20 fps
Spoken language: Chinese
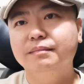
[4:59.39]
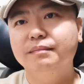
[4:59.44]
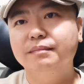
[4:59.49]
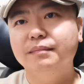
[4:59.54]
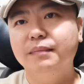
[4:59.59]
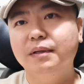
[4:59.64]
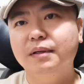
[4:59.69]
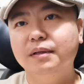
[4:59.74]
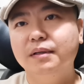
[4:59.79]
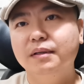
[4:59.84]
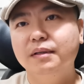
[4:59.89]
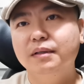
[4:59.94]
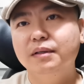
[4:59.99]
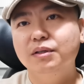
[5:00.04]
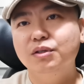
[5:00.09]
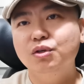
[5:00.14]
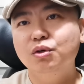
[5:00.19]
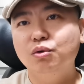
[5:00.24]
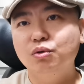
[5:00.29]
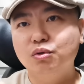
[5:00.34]
啊，
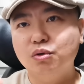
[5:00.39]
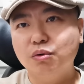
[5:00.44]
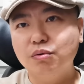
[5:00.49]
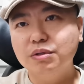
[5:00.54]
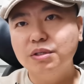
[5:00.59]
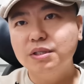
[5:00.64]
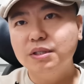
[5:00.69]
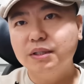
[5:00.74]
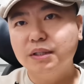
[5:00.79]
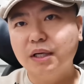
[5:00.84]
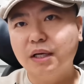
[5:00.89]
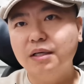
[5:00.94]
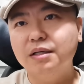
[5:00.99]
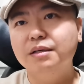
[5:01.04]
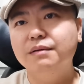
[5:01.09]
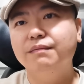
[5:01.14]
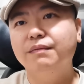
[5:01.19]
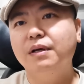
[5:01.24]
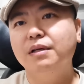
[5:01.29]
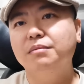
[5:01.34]
又重新担
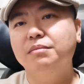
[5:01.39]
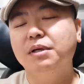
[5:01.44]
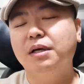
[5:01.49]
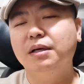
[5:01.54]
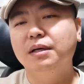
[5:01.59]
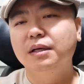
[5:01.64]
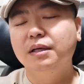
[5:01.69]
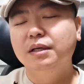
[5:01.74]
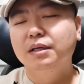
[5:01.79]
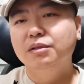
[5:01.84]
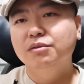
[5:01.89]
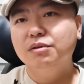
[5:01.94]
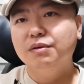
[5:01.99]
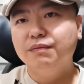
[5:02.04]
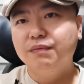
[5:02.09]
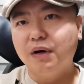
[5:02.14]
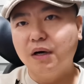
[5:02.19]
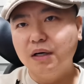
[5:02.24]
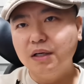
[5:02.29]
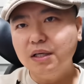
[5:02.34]
任外交部长。所以
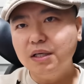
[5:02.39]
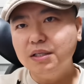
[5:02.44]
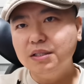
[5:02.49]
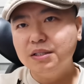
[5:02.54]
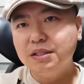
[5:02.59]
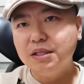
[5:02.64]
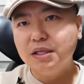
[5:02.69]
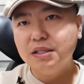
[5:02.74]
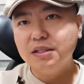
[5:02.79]
王毅现